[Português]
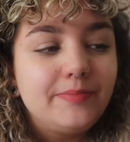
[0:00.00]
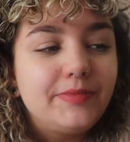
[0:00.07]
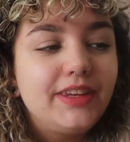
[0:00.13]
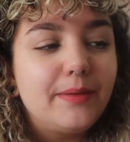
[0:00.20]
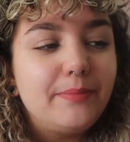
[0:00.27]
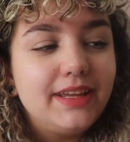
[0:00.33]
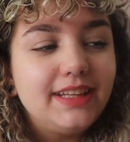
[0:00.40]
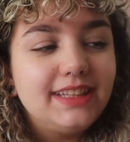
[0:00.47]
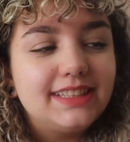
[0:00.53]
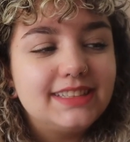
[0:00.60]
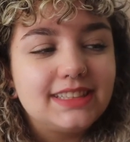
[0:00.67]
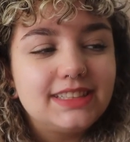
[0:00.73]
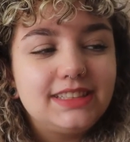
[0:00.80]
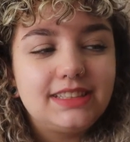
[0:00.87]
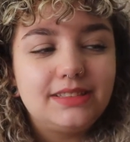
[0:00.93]
E é bem
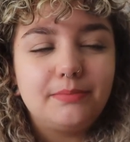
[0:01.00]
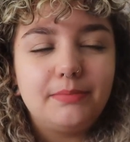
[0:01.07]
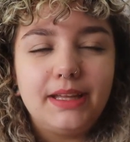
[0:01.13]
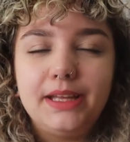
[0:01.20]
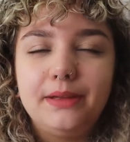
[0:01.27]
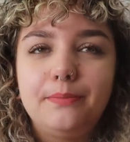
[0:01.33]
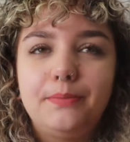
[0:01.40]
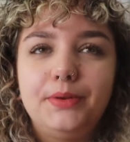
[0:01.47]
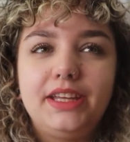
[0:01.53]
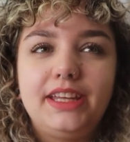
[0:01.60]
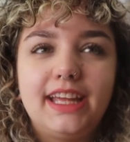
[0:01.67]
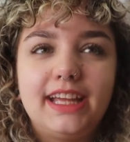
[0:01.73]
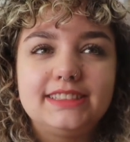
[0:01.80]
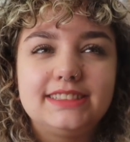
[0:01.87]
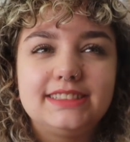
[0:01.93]
interessante também,
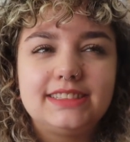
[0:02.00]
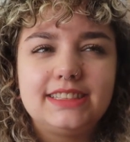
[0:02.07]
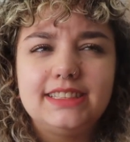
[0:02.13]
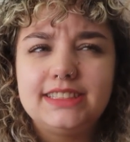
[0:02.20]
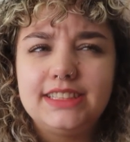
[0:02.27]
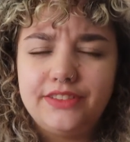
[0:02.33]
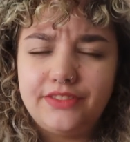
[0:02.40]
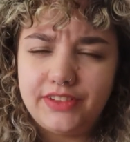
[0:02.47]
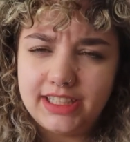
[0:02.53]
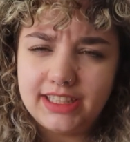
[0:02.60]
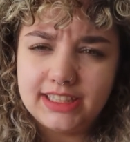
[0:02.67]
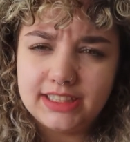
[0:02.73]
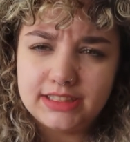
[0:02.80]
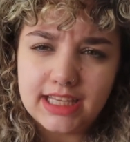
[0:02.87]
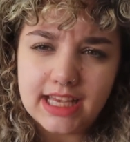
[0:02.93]
porque essas idas e
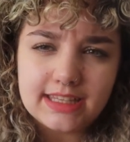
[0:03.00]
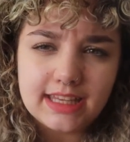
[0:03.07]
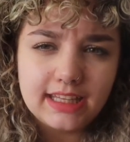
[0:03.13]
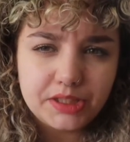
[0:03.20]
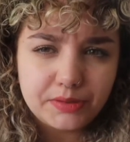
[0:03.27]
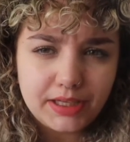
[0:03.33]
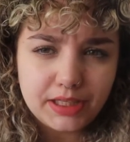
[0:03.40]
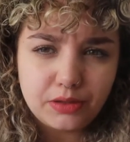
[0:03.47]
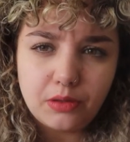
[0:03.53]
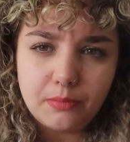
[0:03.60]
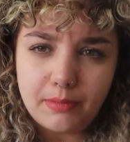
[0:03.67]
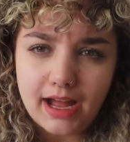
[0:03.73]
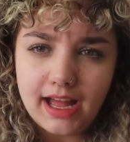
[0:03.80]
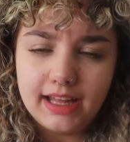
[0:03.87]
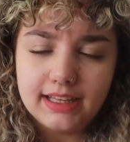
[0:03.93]
vindas e essa não
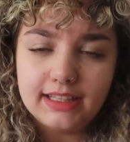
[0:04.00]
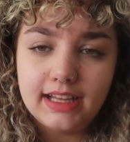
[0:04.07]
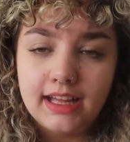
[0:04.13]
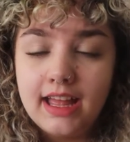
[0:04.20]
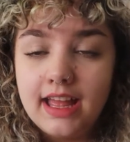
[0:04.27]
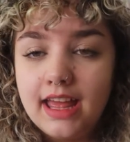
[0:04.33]
retomada,